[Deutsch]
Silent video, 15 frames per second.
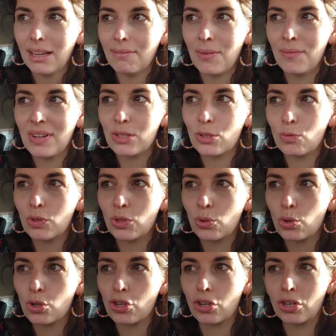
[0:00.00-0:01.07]
wenn wir jetzt
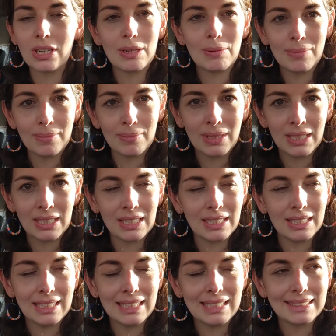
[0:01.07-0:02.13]
sowieso schon im
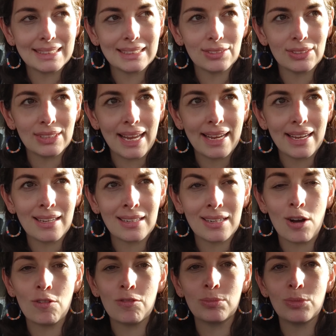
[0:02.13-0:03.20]
äh, Deal sind und
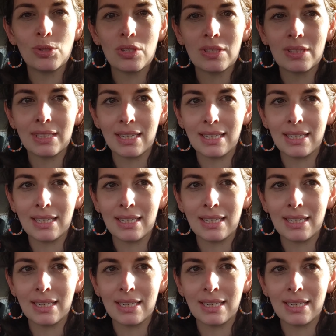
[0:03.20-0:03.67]
einkaufen müssen,